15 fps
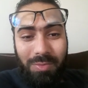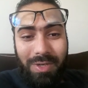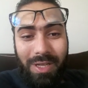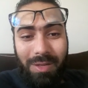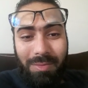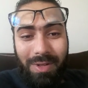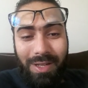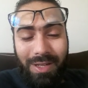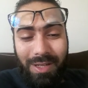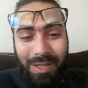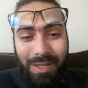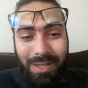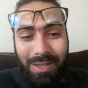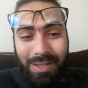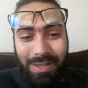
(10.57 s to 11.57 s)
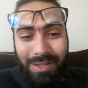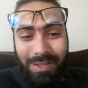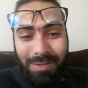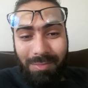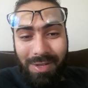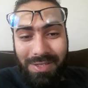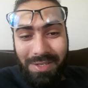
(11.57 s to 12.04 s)
مليح مع
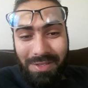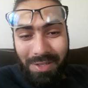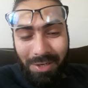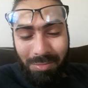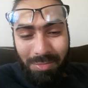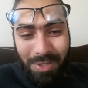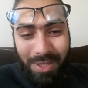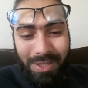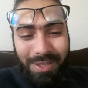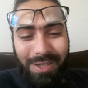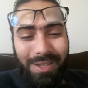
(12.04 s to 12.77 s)
مع سيدنا رمضان